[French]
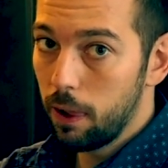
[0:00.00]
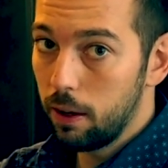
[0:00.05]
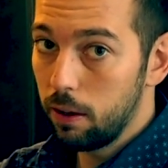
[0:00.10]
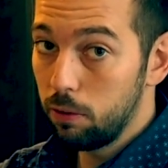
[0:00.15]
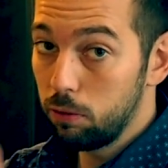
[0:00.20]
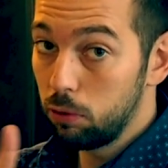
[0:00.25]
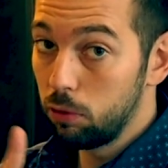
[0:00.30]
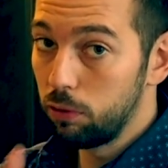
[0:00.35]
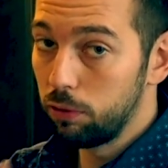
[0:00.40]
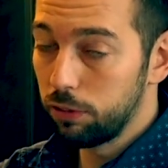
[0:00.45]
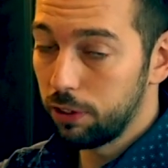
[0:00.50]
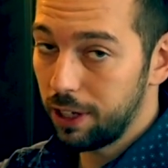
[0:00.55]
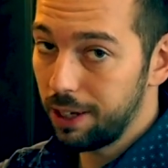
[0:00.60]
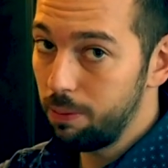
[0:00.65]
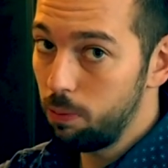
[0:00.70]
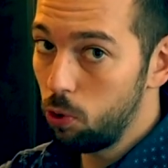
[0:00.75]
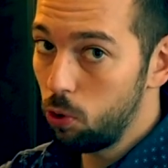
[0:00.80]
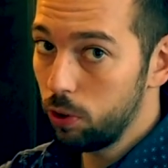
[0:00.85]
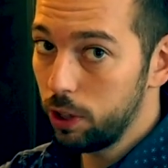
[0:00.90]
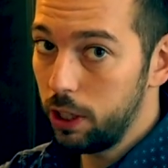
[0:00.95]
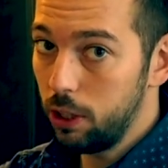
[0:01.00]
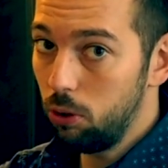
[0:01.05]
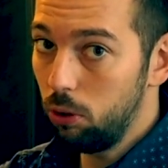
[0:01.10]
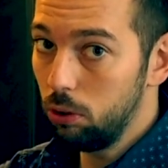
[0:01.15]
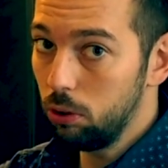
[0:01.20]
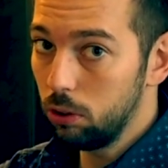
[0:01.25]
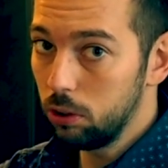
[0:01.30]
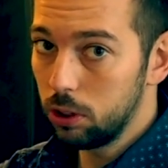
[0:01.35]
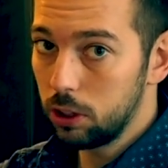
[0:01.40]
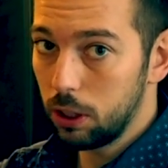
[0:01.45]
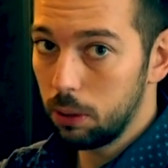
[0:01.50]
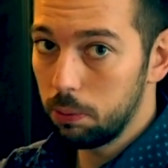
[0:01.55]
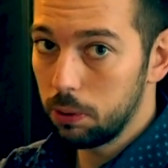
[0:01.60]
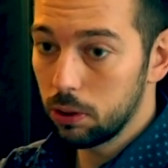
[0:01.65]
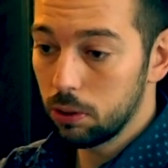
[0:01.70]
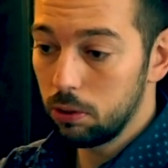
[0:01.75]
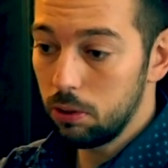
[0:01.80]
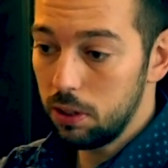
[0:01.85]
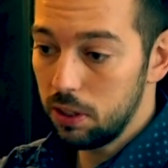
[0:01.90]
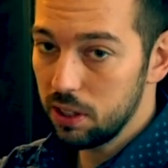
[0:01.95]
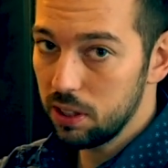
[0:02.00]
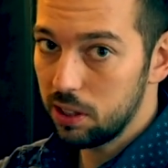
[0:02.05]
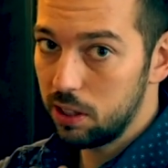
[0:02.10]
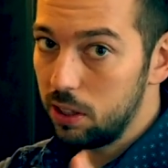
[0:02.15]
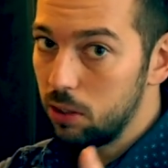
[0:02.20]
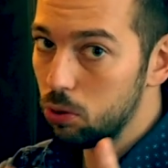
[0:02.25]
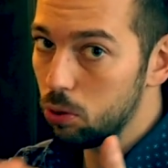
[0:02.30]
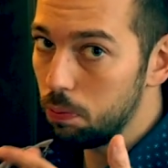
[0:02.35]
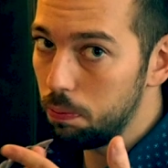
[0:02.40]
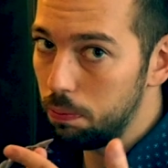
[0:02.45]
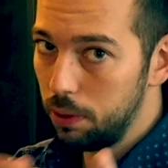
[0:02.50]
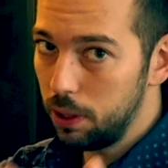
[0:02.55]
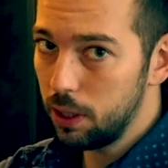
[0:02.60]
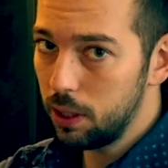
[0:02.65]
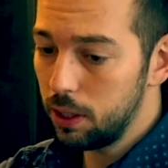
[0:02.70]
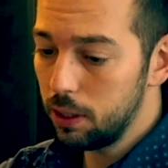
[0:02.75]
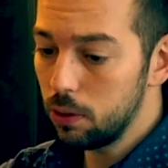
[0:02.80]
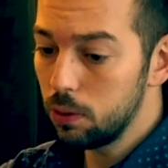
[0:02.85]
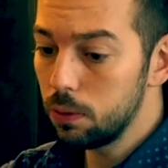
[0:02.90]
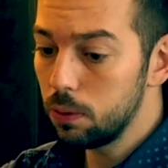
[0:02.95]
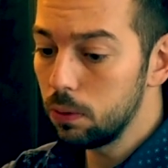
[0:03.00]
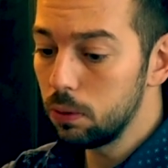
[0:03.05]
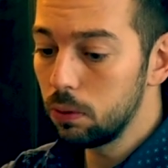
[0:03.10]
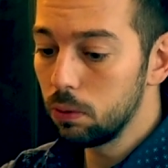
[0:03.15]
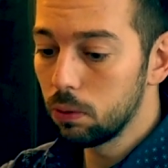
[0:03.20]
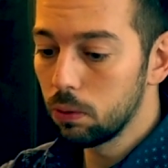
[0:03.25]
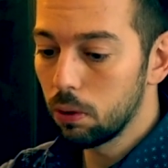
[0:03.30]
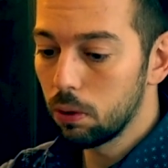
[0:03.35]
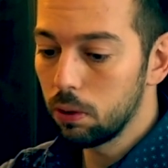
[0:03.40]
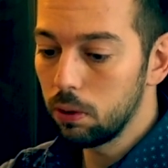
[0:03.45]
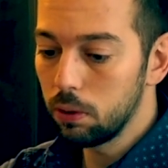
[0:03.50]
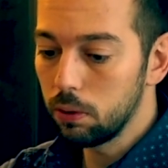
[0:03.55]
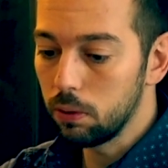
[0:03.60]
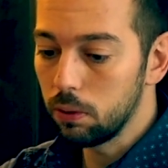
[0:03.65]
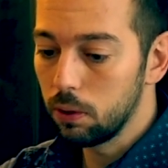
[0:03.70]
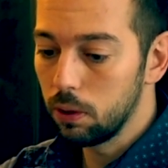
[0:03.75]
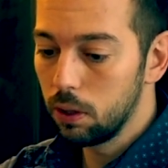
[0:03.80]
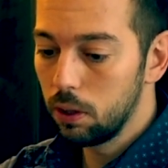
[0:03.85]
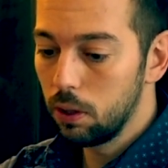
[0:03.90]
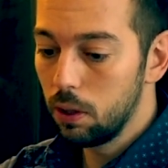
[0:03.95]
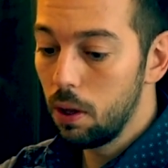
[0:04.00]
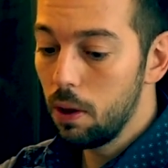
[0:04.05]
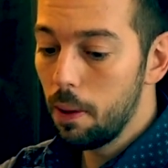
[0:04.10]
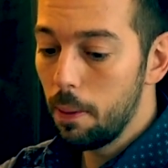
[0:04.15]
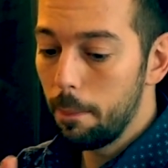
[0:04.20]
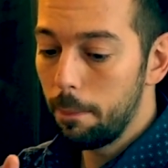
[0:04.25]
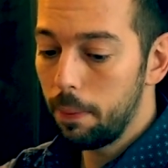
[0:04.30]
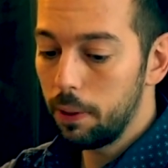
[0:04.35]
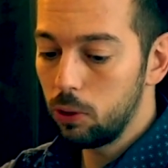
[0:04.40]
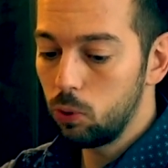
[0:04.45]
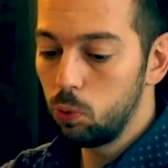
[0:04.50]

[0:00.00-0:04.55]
Il faut vraiment qu'ils le notent, ça, parce qu'ils insistent bien là-dessus. Donc, euh, pas